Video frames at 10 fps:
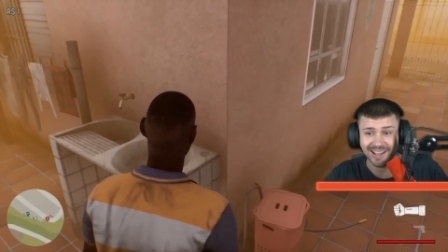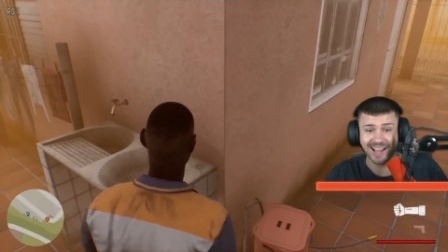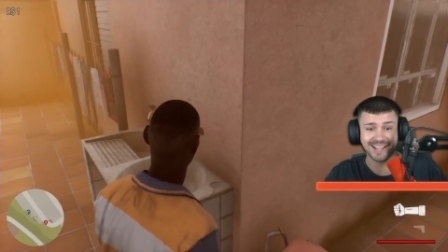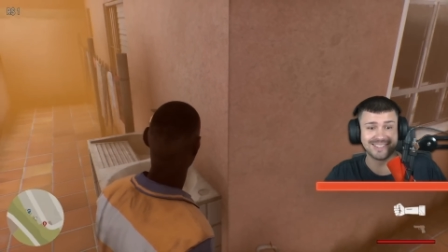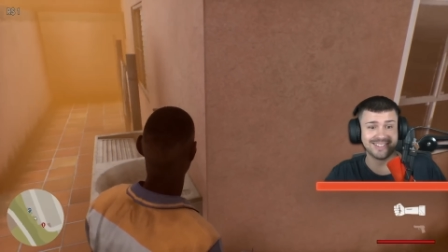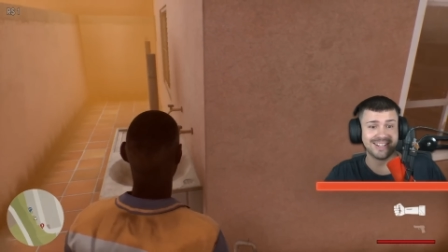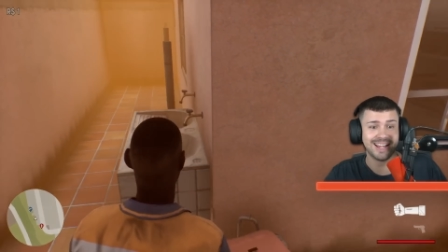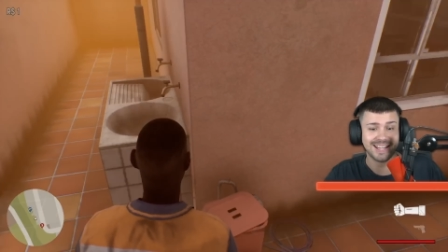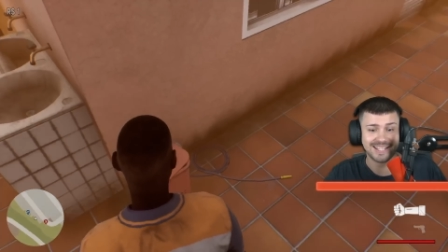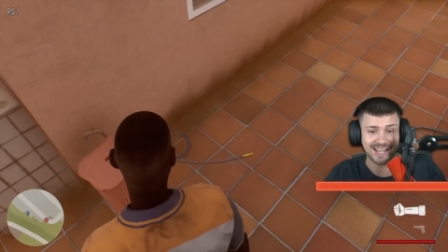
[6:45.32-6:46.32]
Also
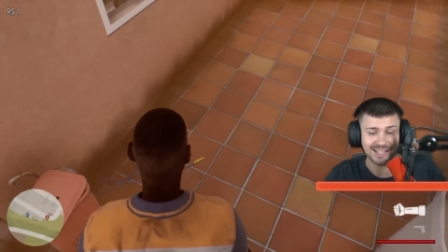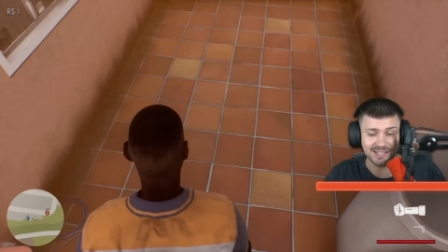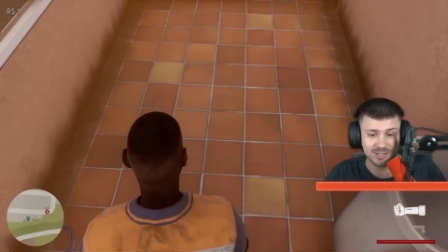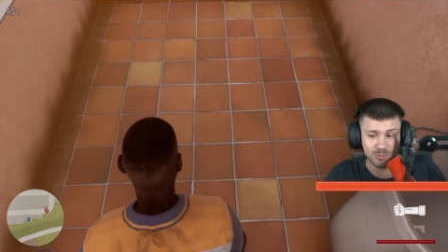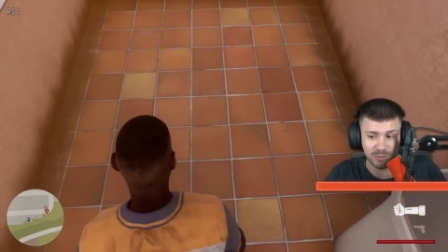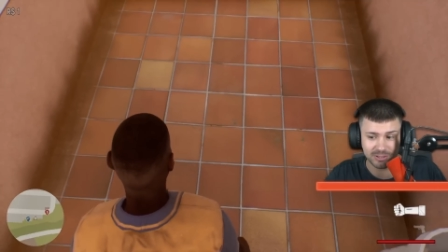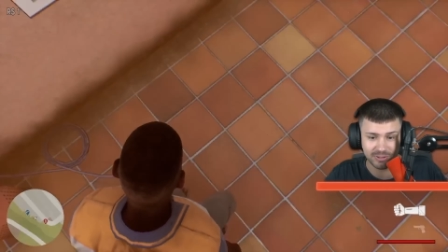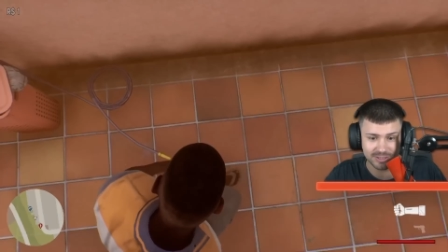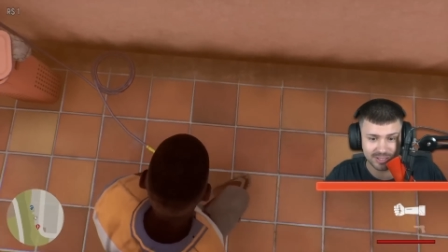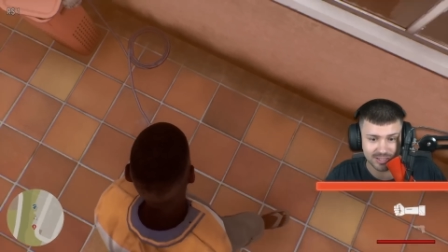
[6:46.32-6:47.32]
scheint eine super
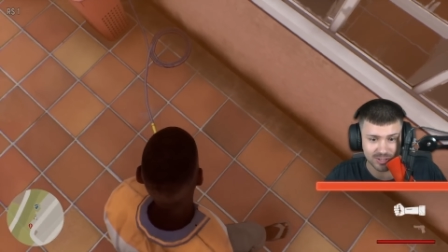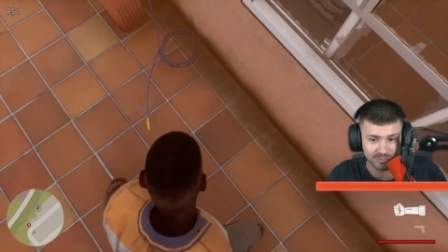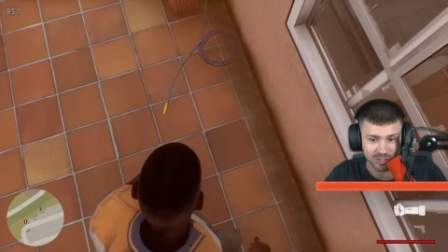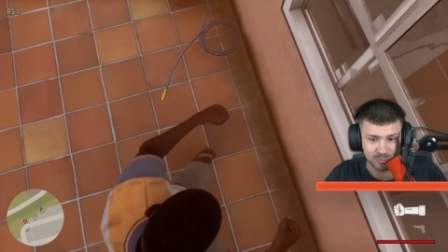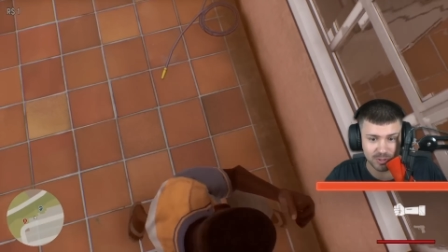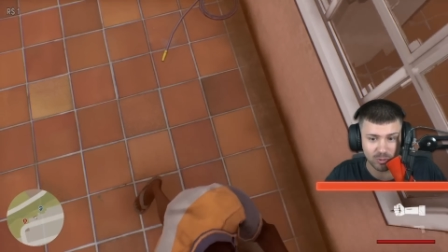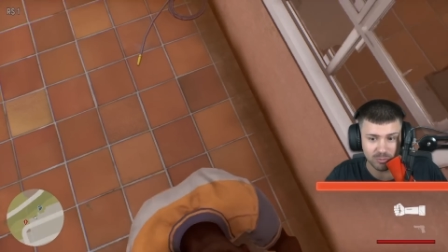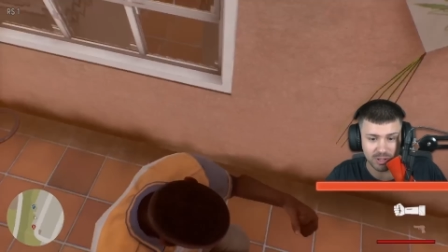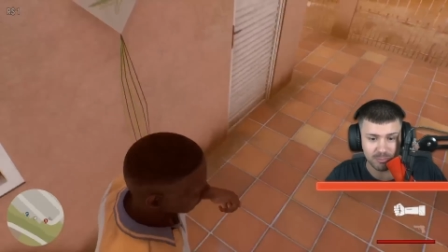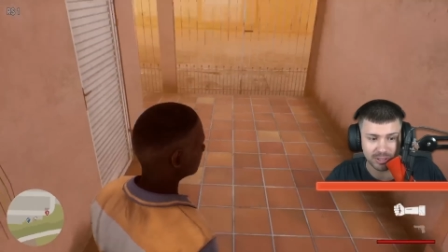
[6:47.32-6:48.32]
Qualität zu haben, das Spiel. Und
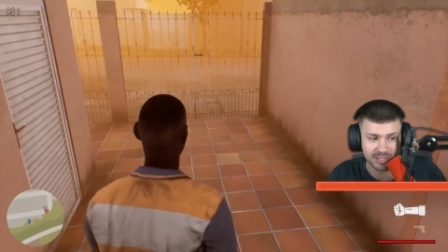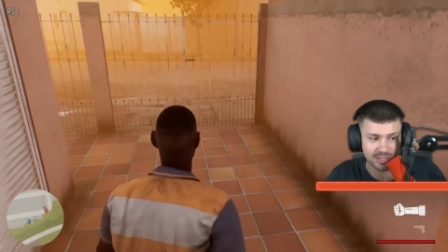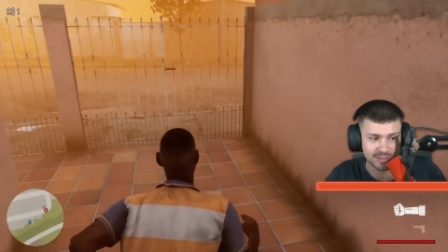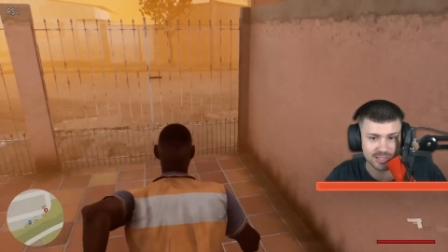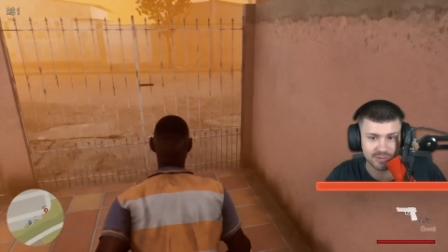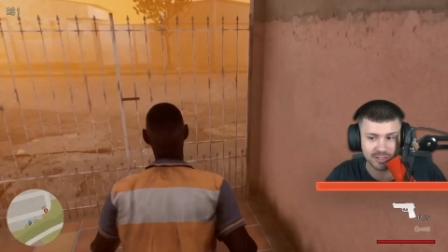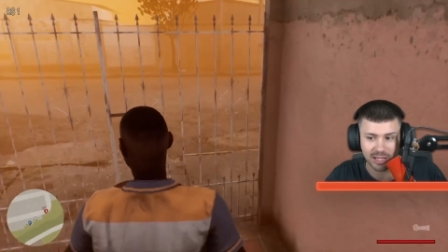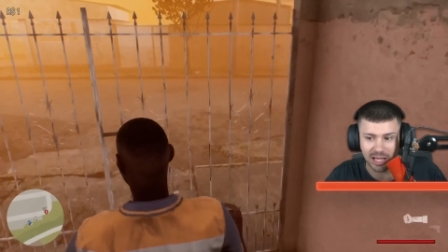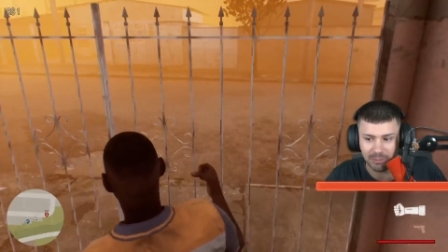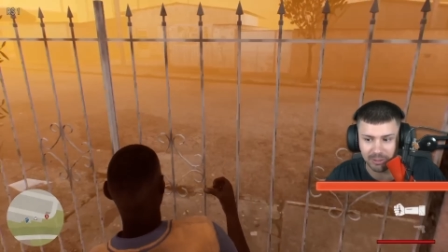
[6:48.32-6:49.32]
mein Paket ist weg.
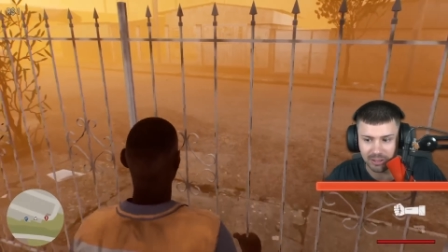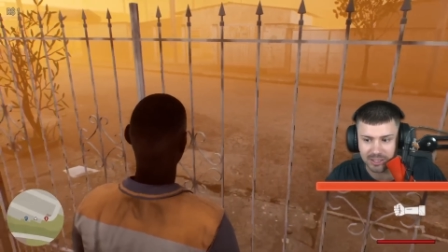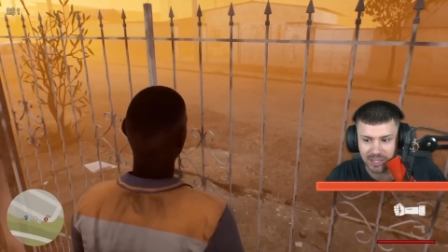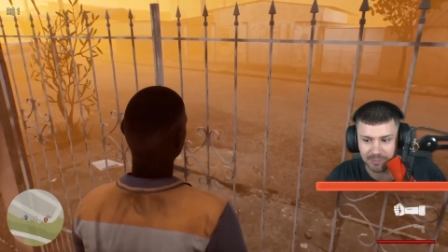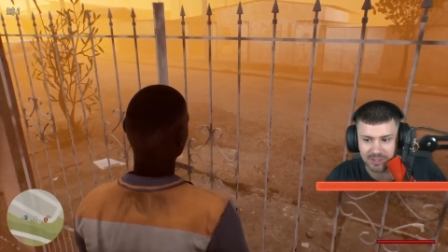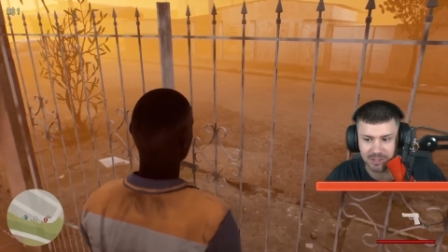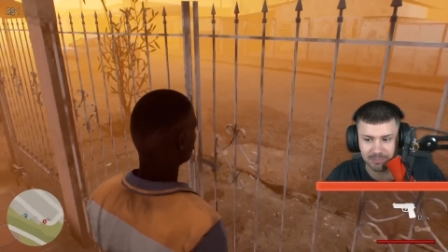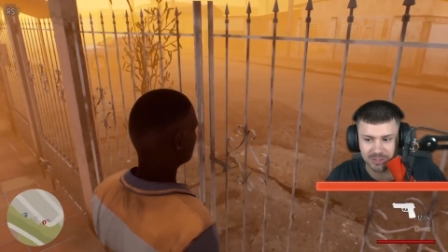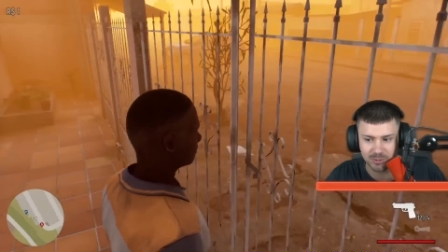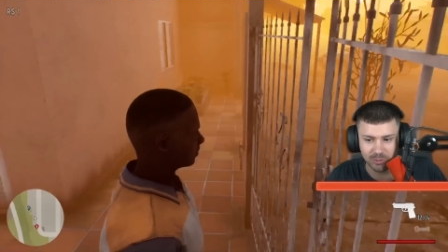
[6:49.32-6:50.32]
Aber ich habe jetzt eine
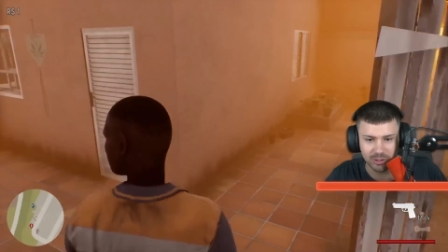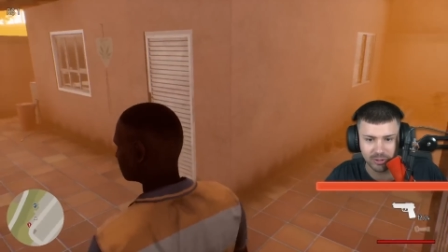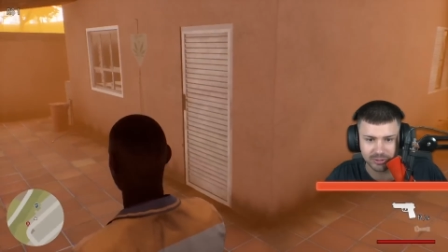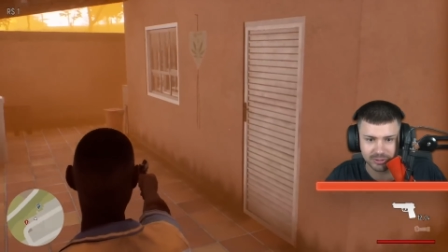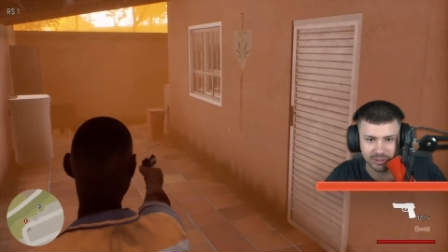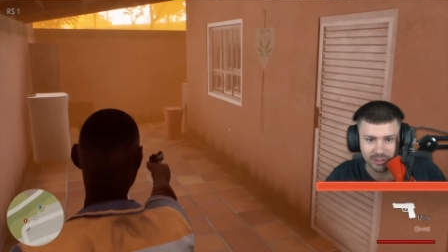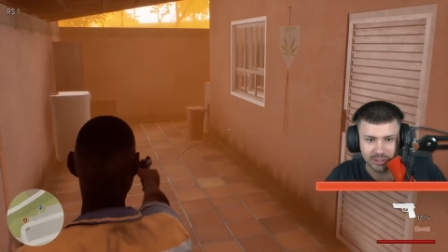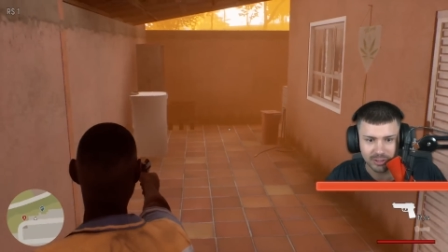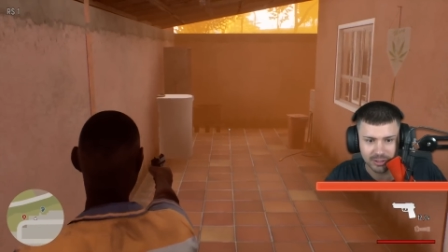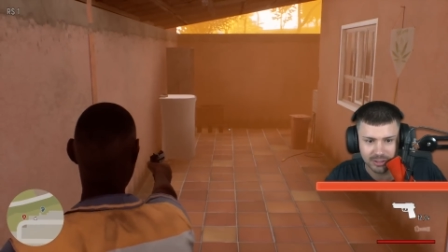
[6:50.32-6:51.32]
Pistole, Leute.
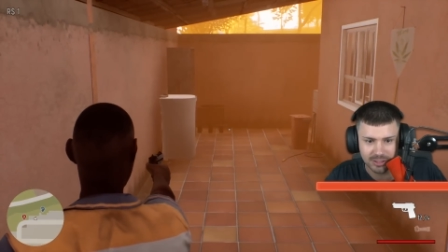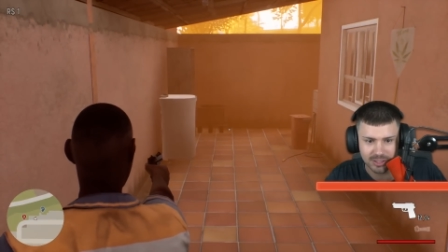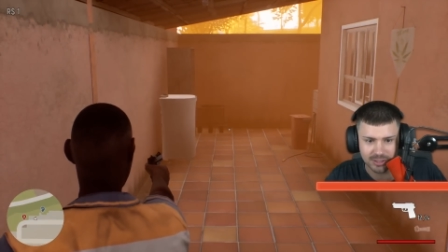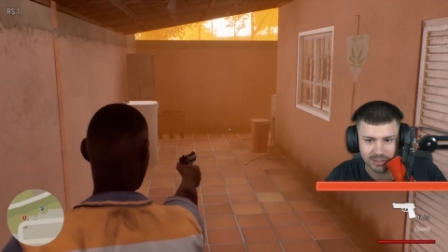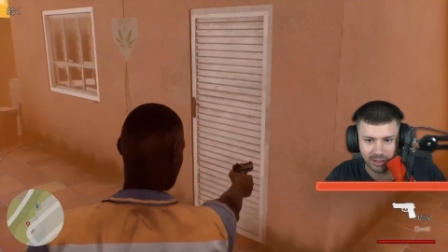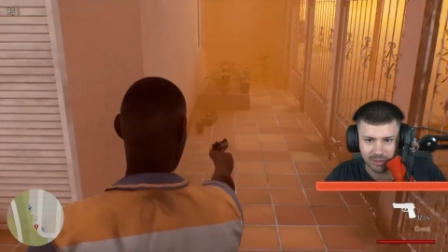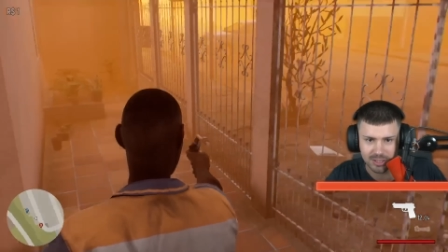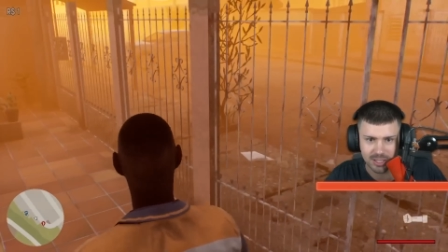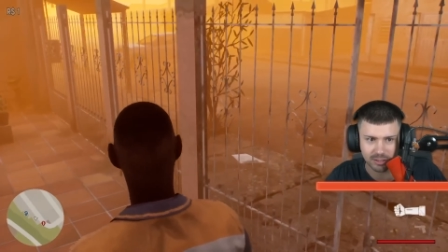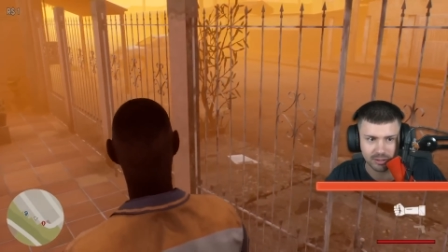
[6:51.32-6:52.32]
Hier, seht ihr?
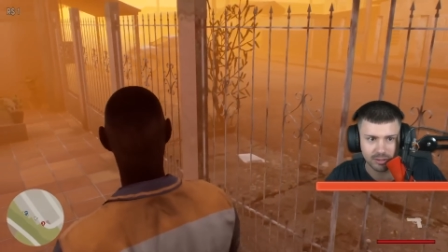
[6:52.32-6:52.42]
Zack.